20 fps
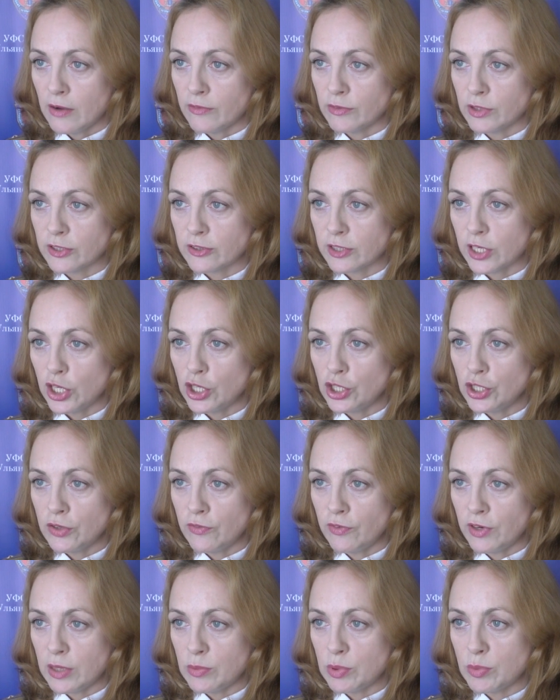В настоящее
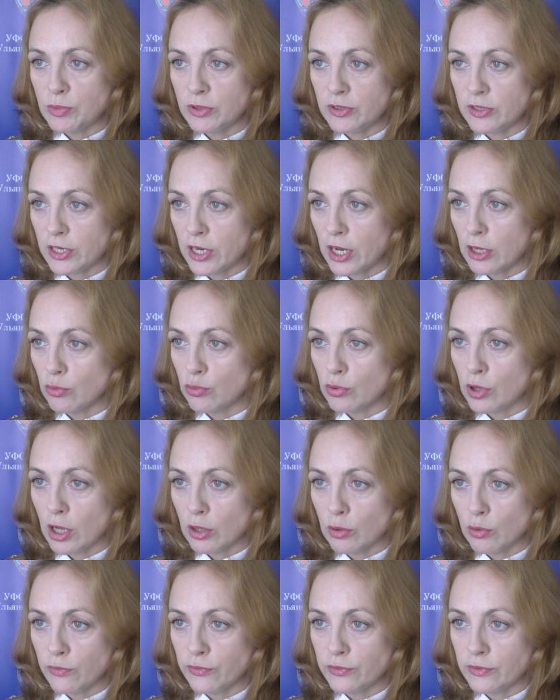время материал
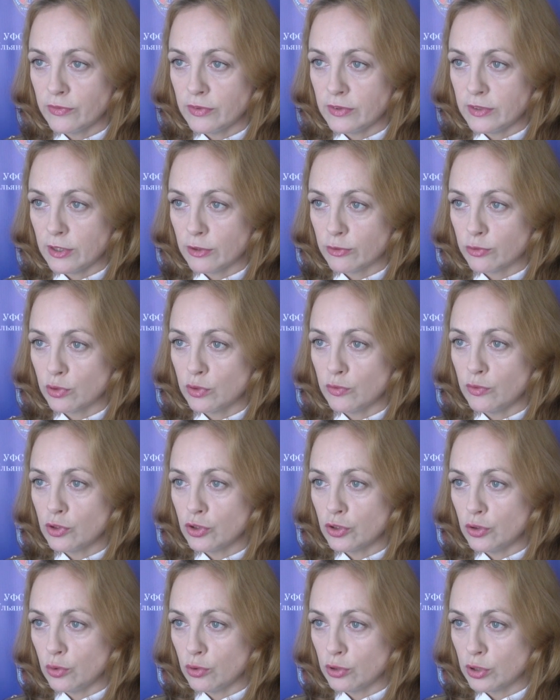уголовного дела с
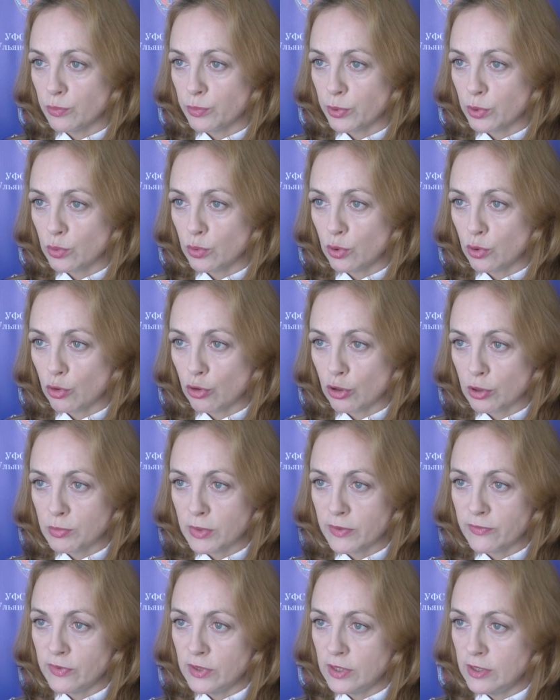утвержденным прокурором
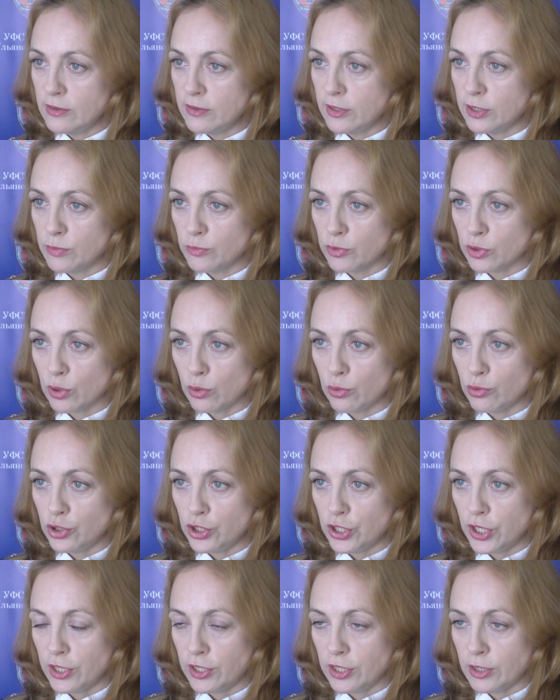обвинительным
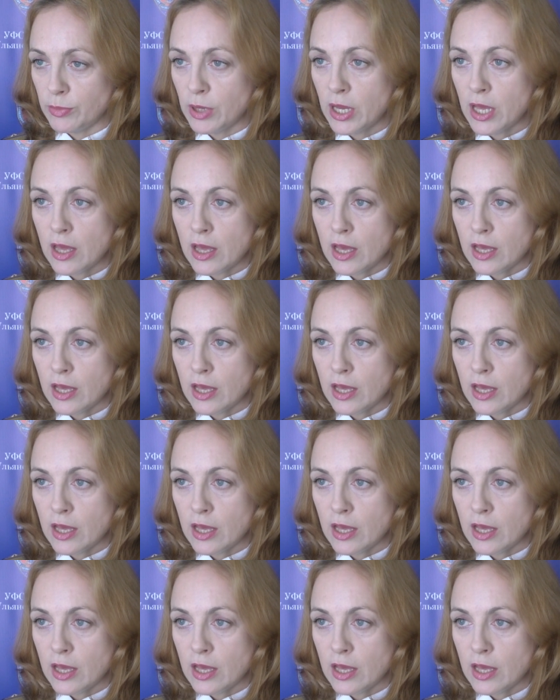заключением